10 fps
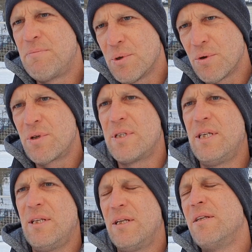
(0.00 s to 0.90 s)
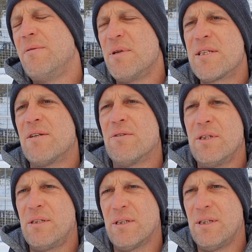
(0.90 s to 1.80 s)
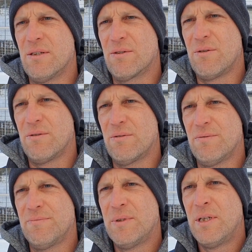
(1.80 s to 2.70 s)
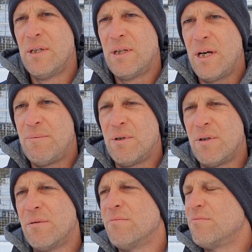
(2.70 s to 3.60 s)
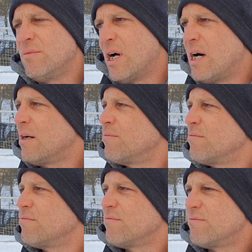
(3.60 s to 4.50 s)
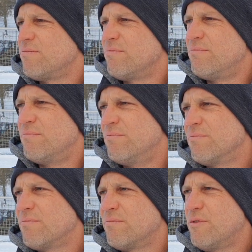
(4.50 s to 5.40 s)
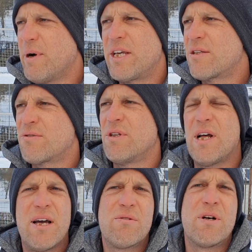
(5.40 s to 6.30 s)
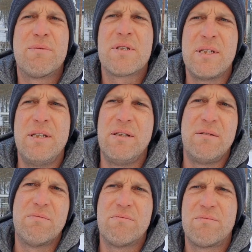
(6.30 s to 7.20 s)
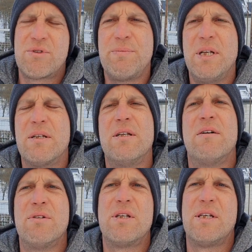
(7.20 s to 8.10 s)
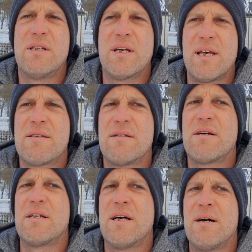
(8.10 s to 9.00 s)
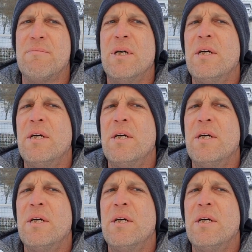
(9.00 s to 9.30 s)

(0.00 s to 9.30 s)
berücksichtigen, die bisher noch nicht trainieren konnten. Aber ja, wobei ich jetzt so den Eindruck habe, dass die, die Spieler, die da wirklich Interesse daran haben,